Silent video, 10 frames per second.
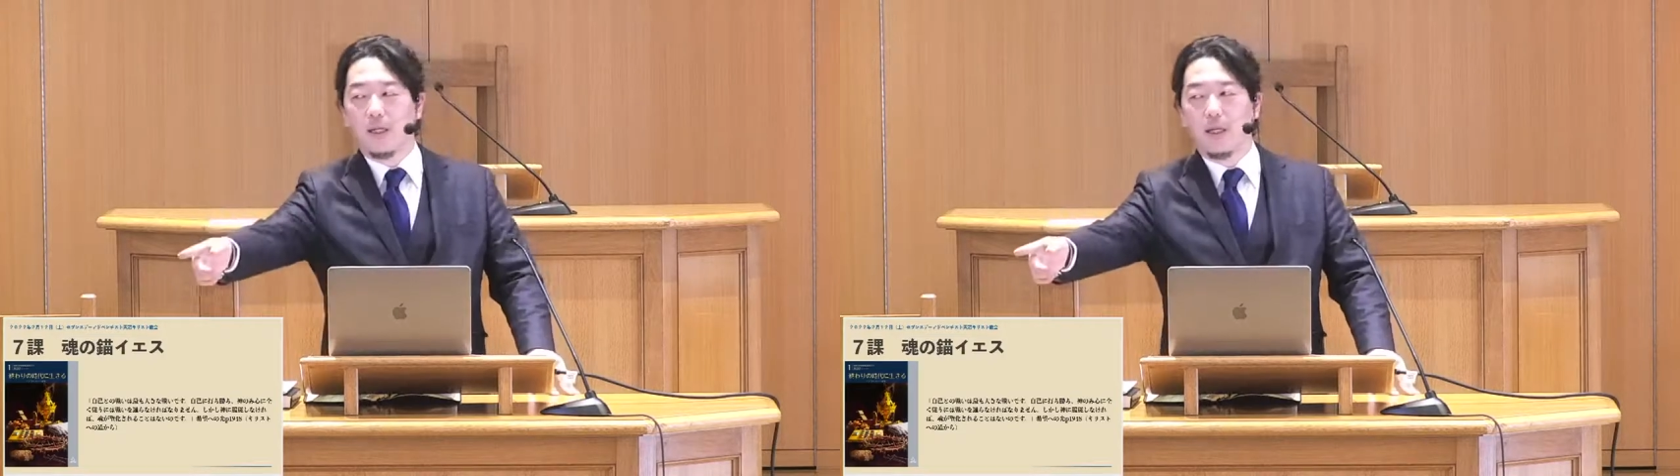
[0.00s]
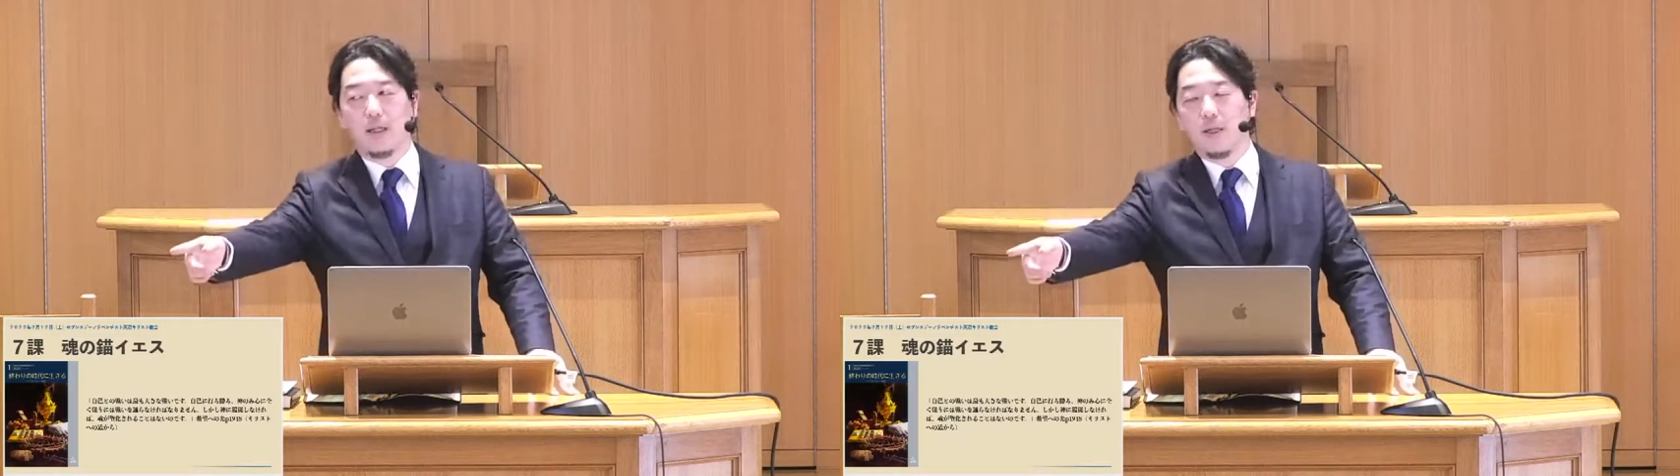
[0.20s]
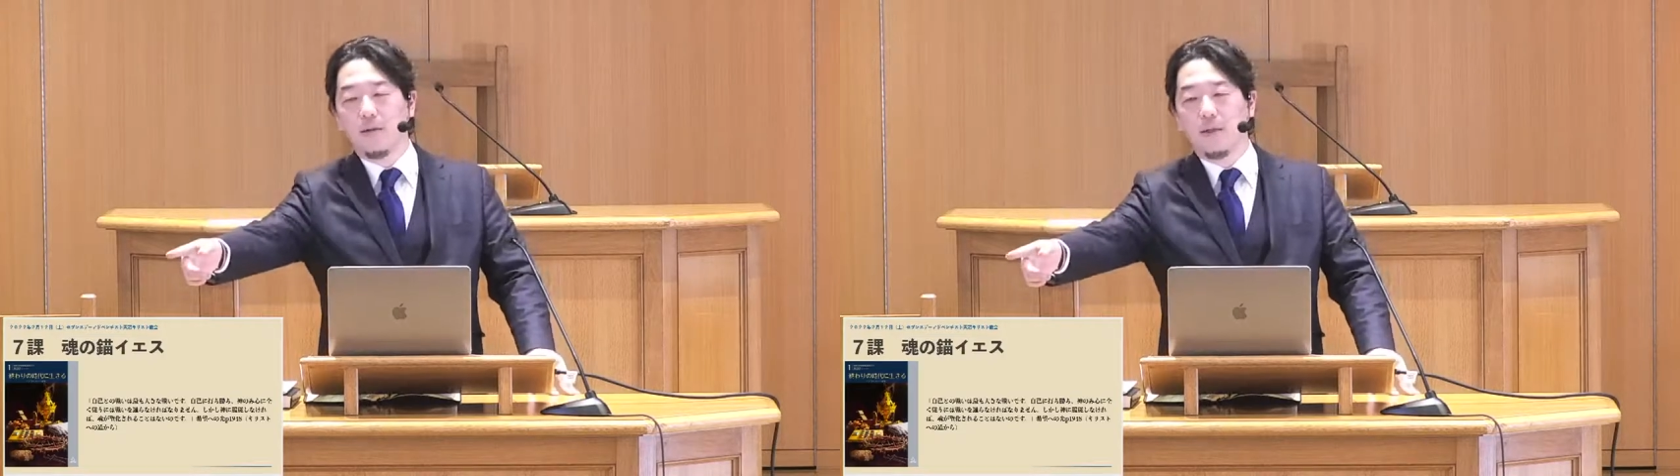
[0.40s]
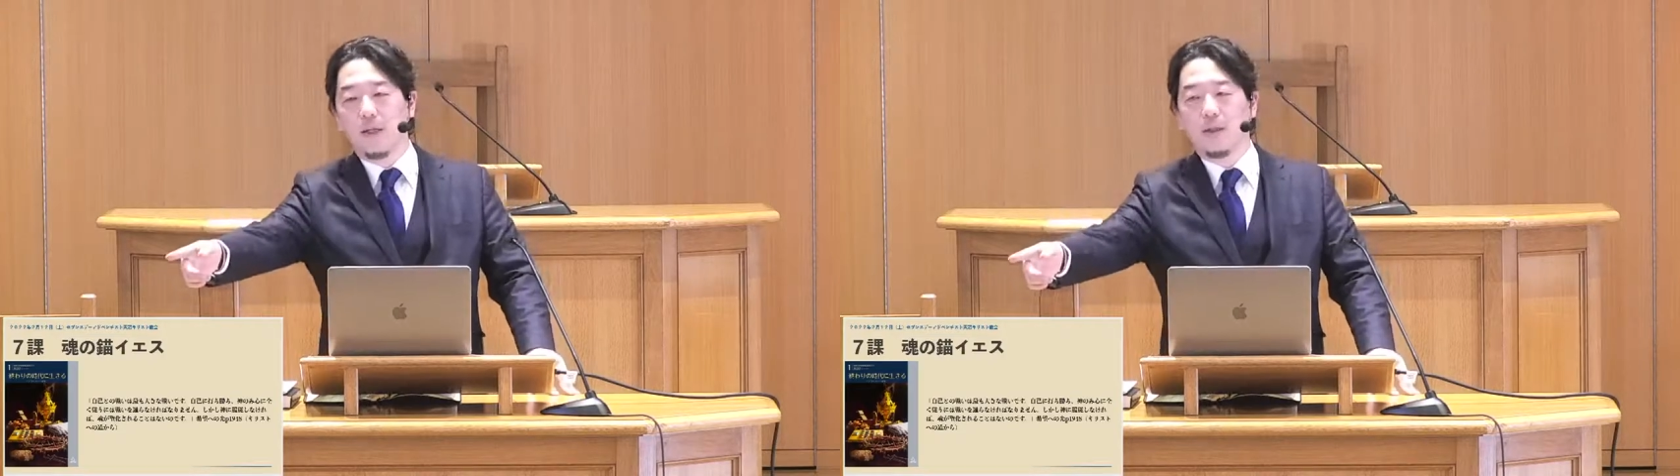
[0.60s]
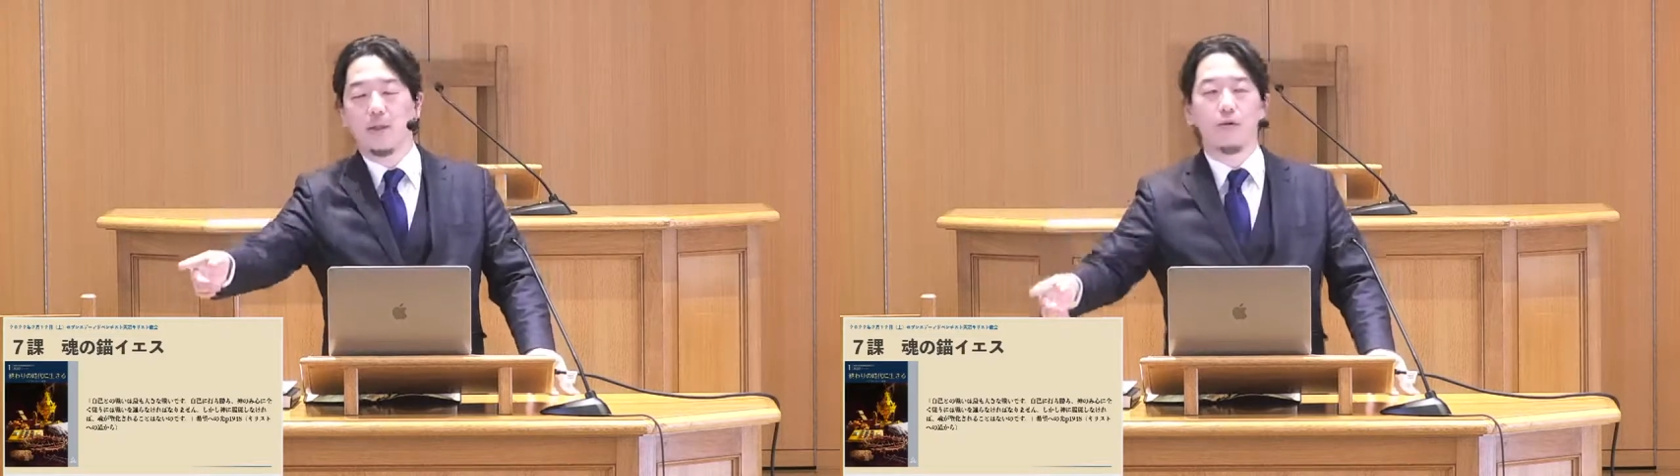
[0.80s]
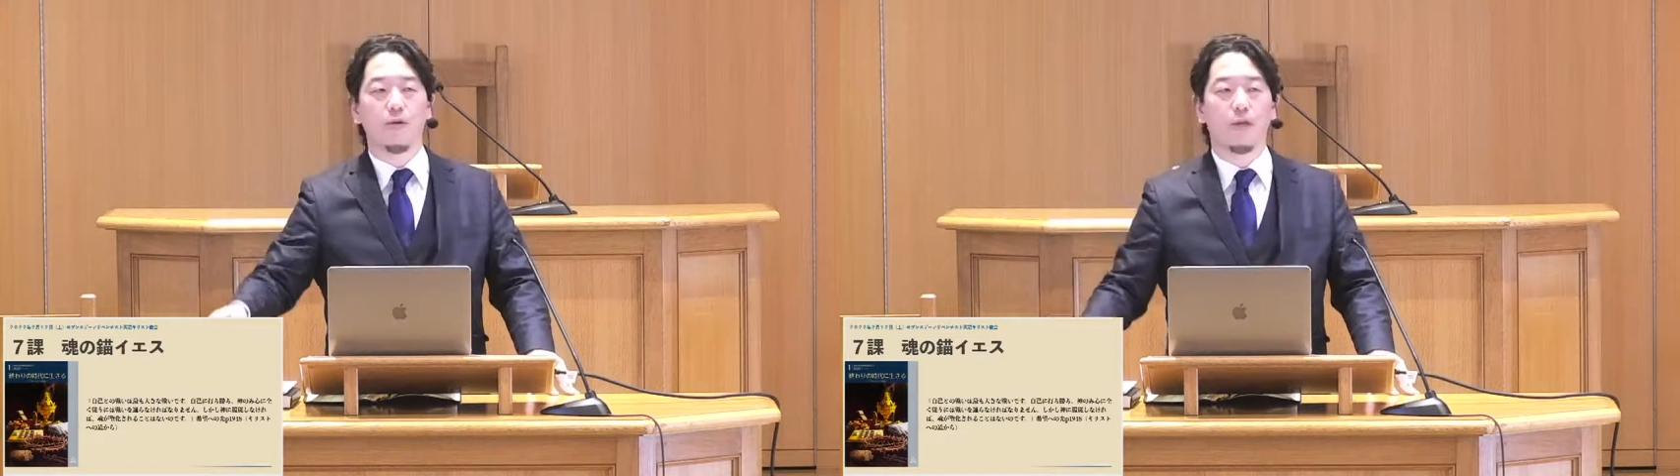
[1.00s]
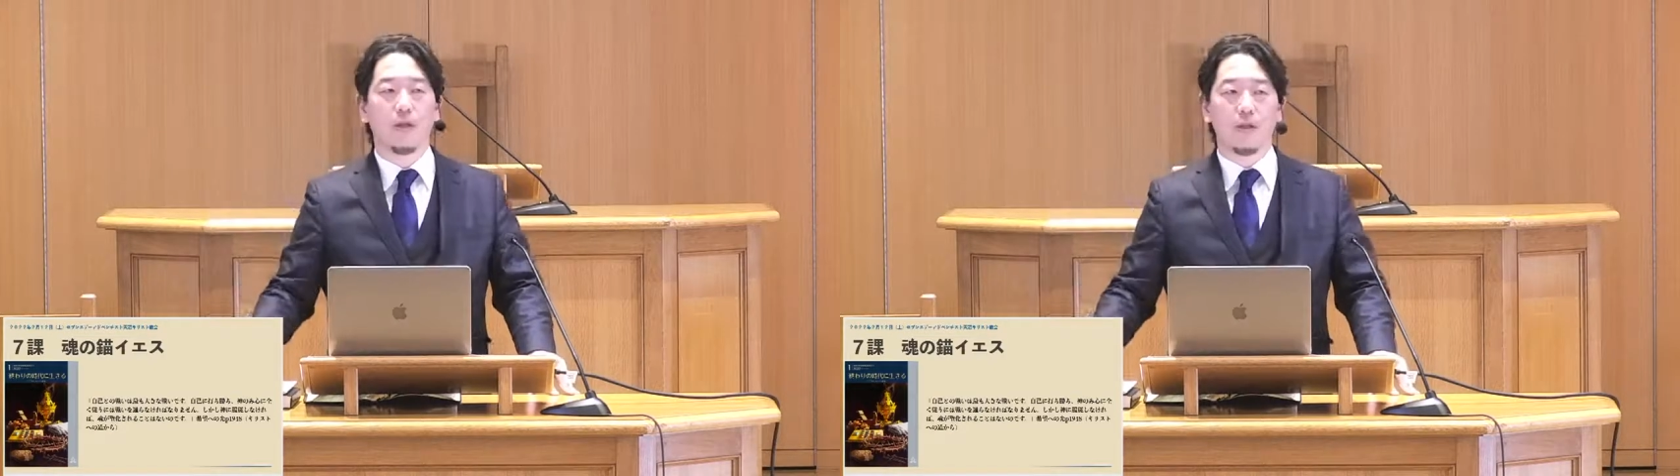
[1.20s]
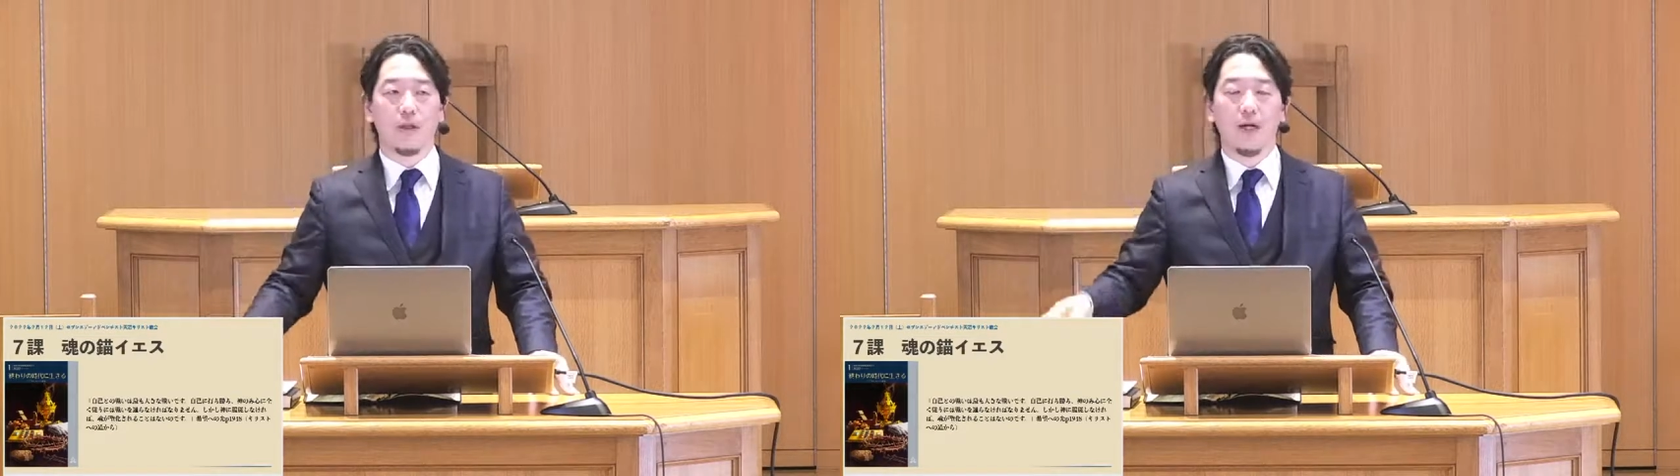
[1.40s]
離れるなっていうので
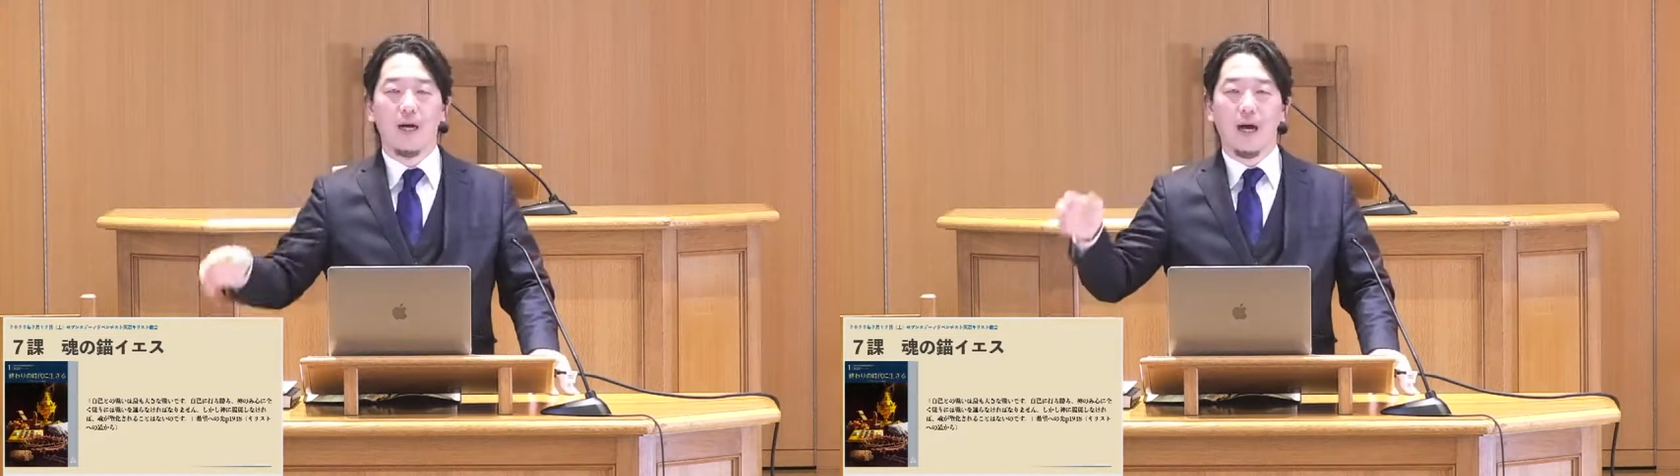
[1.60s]
はなく